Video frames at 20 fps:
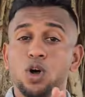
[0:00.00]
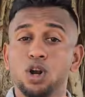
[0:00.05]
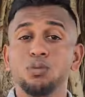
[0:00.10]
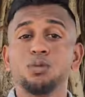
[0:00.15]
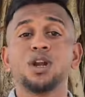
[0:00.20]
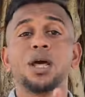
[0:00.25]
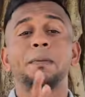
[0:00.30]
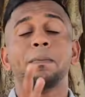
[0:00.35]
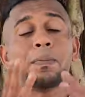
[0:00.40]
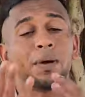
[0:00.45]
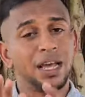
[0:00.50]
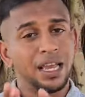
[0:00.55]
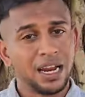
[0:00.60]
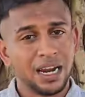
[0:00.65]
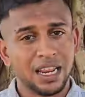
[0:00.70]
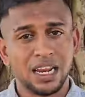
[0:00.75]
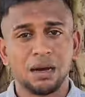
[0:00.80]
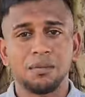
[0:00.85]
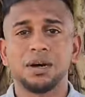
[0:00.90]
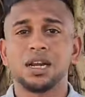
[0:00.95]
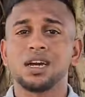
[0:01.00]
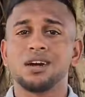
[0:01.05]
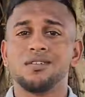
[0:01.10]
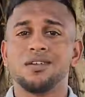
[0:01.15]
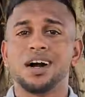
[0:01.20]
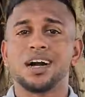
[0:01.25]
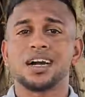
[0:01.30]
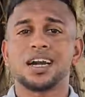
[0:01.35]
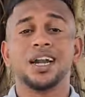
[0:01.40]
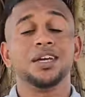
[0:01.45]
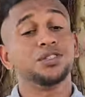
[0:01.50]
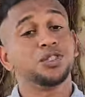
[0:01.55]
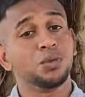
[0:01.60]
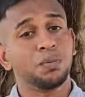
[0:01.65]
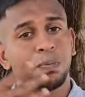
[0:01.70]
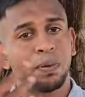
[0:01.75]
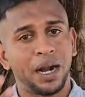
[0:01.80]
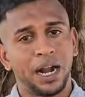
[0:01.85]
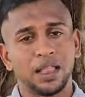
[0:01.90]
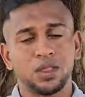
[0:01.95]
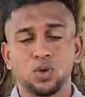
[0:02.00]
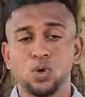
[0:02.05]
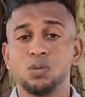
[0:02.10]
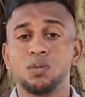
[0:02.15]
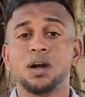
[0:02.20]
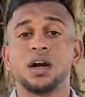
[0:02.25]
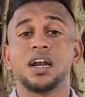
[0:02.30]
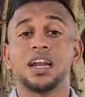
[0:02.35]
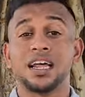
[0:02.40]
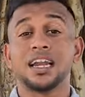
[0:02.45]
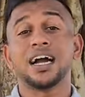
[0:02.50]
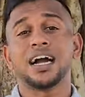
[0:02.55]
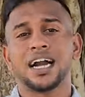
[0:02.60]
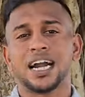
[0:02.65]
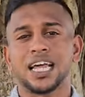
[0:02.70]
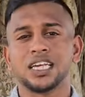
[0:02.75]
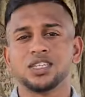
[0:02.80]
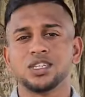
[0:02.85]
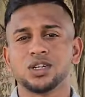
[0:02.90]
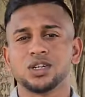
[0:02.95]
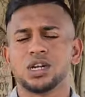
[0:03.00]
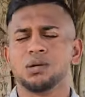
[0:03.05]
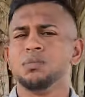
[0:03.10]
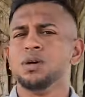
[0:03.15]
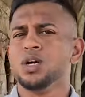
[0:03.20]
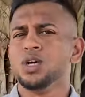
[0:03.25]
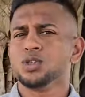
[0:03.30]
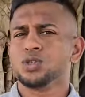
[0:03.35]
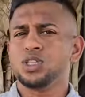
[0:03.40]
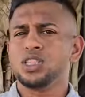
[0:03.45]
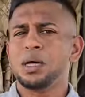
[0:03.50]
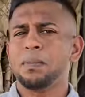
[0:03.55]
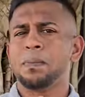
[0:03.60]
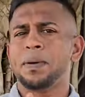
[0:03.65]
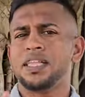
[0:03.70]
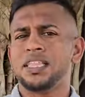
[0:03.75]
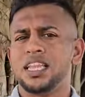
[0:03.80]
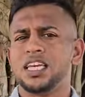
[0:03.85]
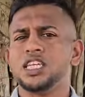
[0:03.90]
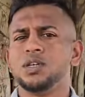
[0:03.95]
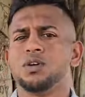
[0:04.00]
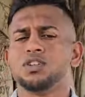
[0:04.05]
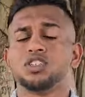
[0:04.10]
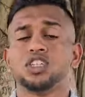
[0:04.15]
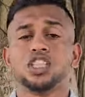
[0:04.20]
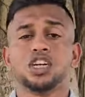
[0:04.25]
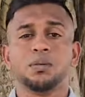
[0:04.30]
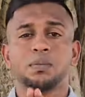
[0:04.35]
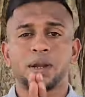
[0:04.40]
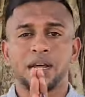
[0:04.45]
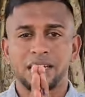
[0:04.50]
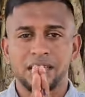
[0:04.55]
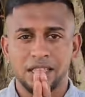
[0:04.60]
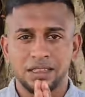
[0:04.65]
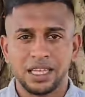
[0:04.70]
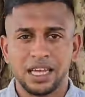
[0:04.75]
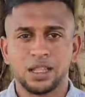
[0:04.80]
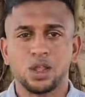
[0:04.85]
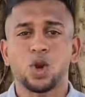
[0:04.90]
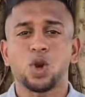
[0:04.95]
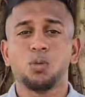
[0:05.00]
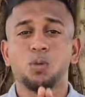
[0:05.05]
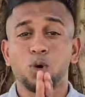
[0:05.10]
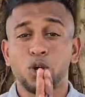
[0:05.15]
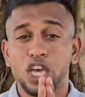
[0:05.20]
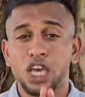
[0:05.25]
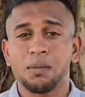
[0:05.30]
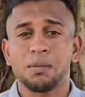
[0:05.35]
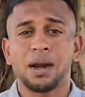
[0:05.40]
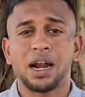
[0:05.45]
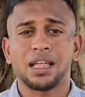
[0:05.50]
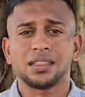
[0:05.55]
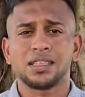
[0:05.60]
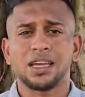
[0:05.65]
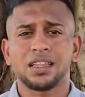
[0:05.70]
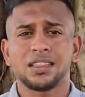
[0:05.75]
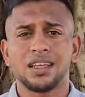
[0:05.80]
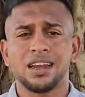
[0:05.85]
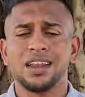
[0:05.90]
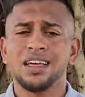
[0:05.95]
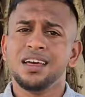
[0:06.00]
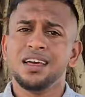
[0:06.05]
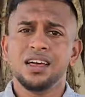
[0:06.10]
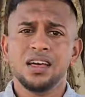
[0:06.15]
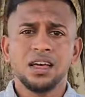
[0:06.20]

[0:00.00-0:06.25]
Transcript: ஒரு முறை பிழையான நபருக்கு வாக்களிச்சும் பல துன்பங்களை நாங்கள் அடைஞ்சிருக்கிறோம் ஸோ இந்த பதினஞ்சு வருஷத்துக்கு பிறகு இந்த தேர்தல் ஒரு முக்கியமான தேர்தல்